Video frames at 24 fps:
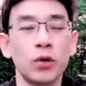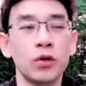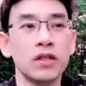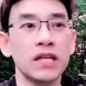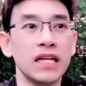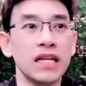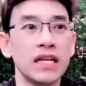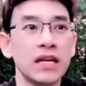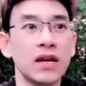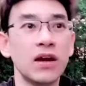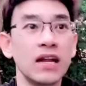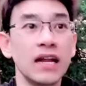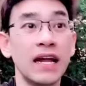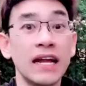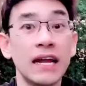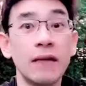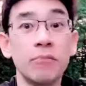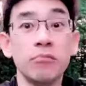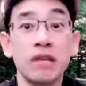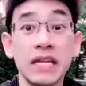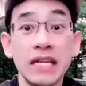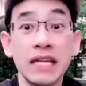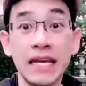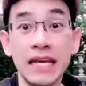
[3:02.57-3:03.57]
ตีนก็แนะ
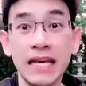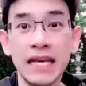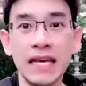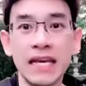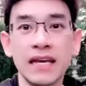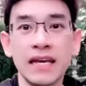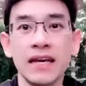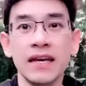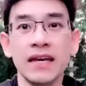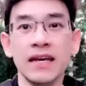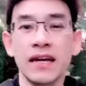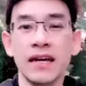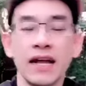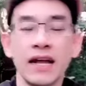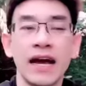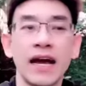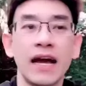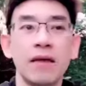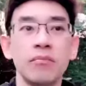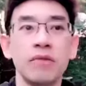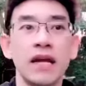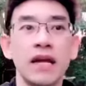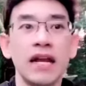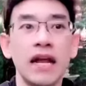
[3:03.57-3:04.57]
นำดีๆนะค
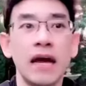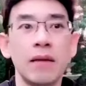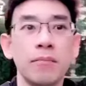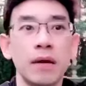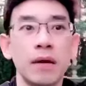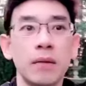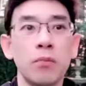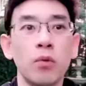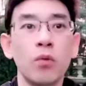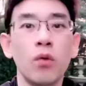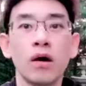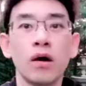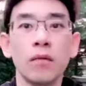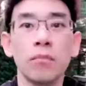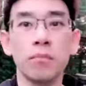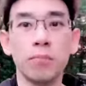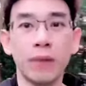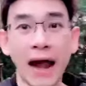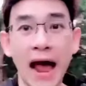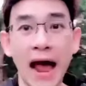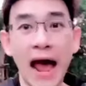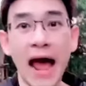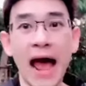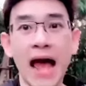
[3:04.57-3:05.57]
รับแนะนำเป็นพวก
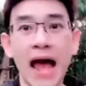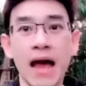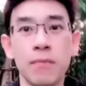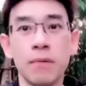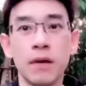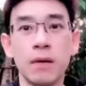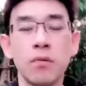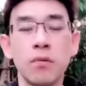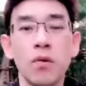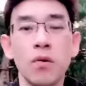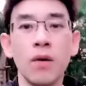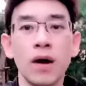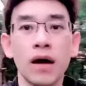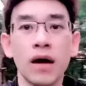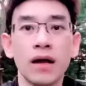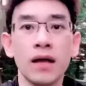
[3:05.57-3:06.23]
ปลาเป็นพวก